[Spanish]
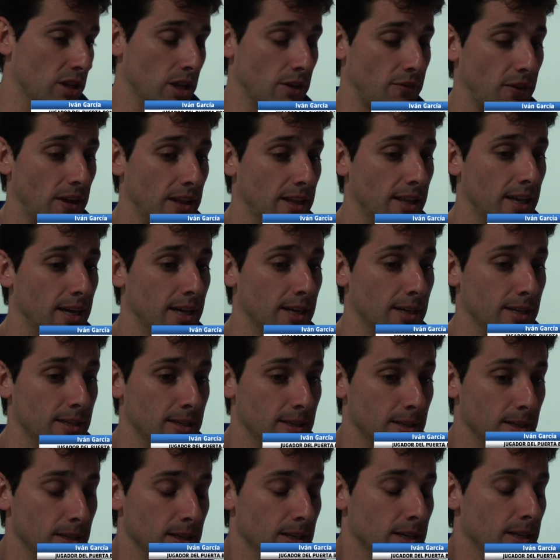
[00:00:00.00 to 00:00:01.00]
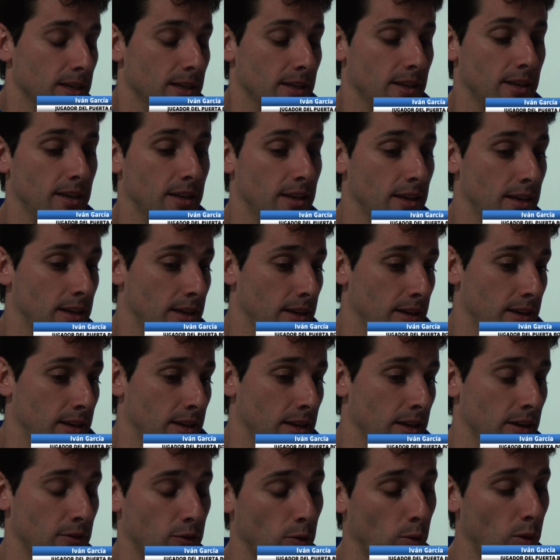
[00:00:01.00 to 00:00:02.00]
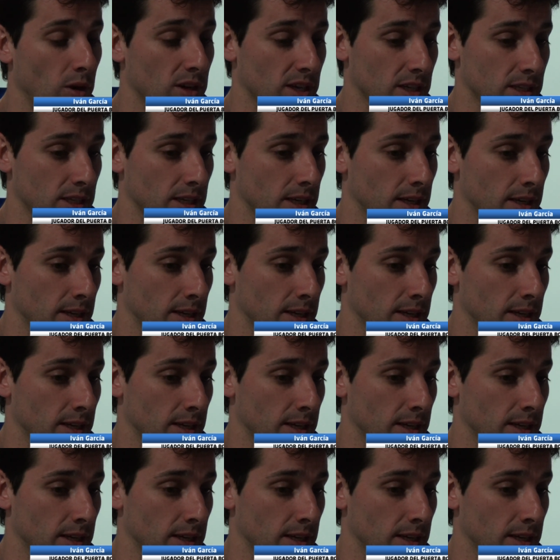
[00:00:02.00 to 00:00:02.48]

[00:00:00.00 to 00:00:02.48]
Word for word: hacía falta y el fútbol es así,